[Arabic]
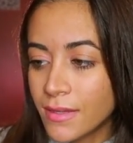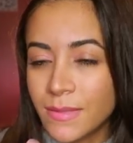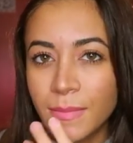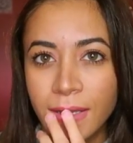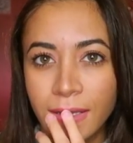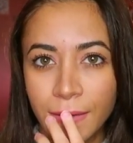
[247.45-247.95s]

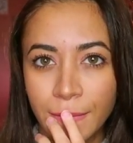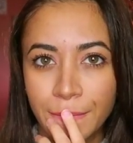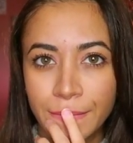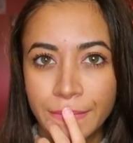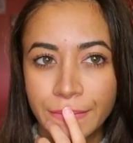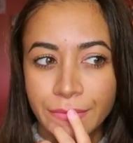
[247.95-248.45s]
اسمها ايه
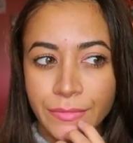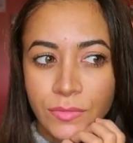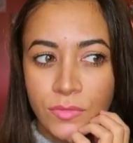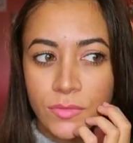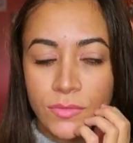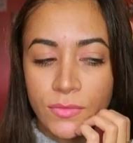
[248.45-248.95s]

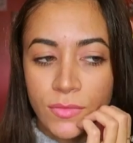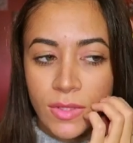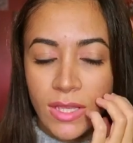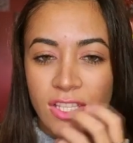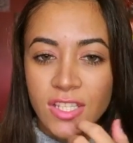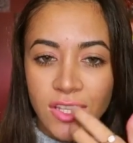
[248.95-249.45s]

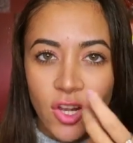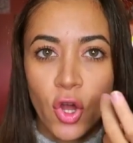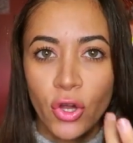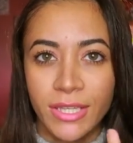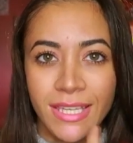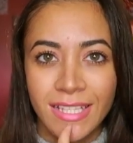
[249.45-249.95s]

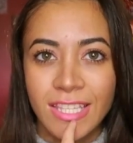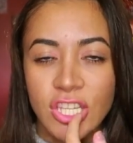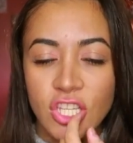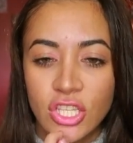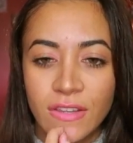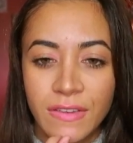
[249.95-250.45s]
اصلاح
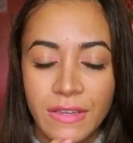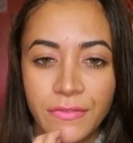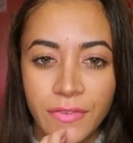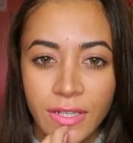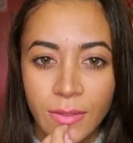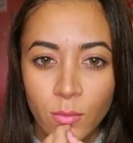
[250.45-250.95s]
يعني
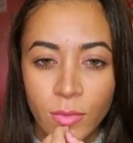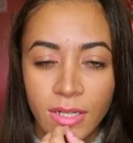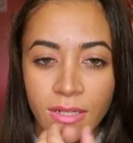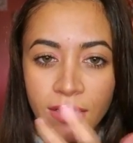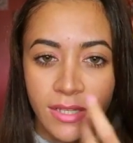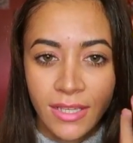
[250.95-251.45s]
الشفايف
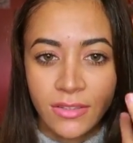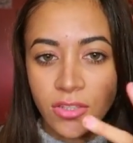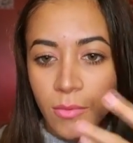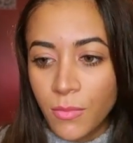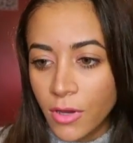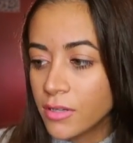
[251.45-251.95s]
اللي هي
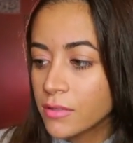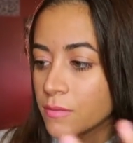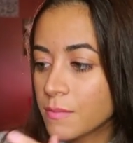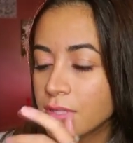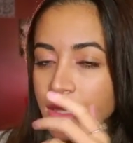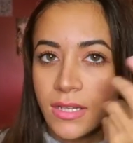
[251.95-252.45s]
اتدمرت
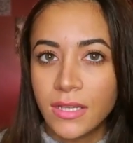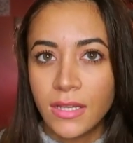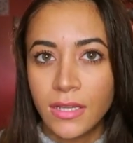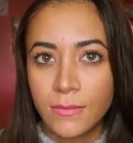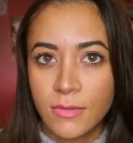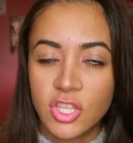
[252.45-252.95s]
من
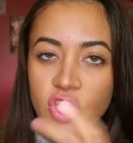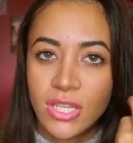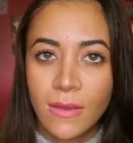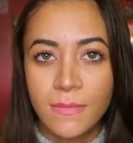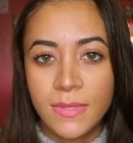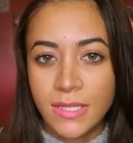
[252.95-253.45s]
من
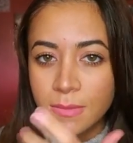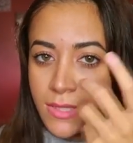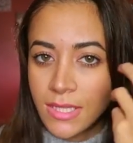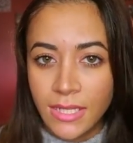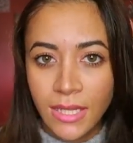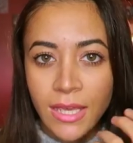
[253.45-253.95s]
الشمس
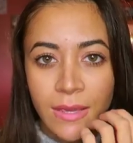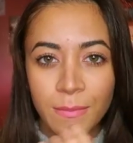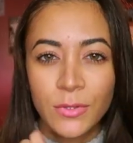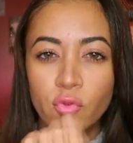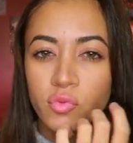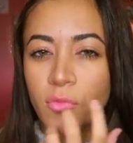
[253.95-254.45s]
من ال...
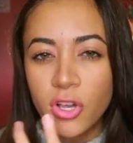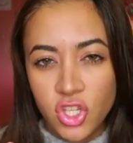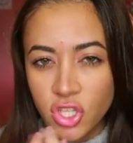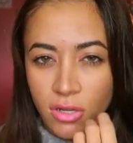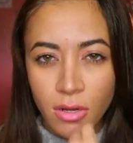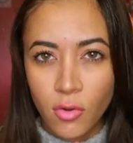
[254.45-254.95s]
بتكون
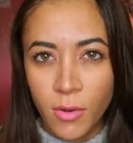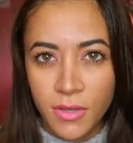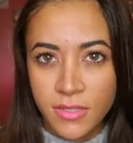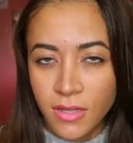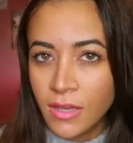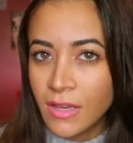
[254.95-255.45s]
مقشره
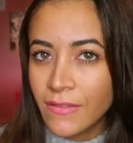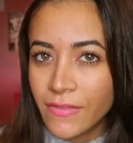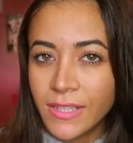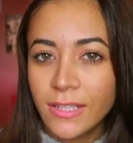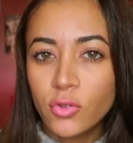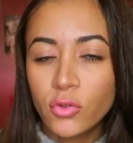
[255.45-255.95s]
وبايظه
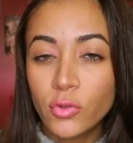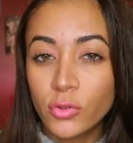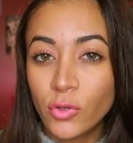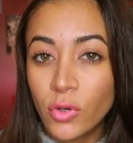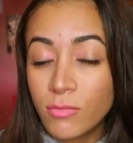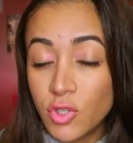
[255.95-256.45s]
فده دوره
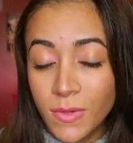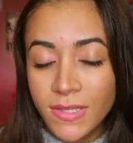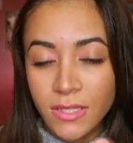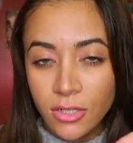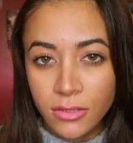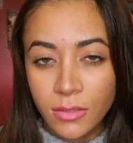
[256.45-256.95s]
ان هو مش
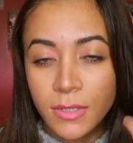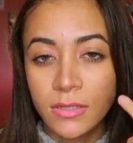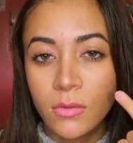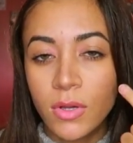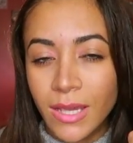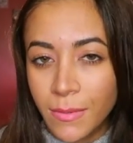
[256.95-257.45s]
بس يرطبها
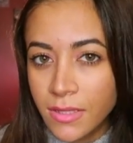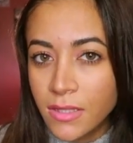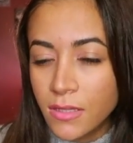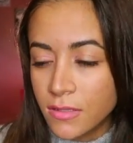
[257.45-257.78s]
ان هو كمان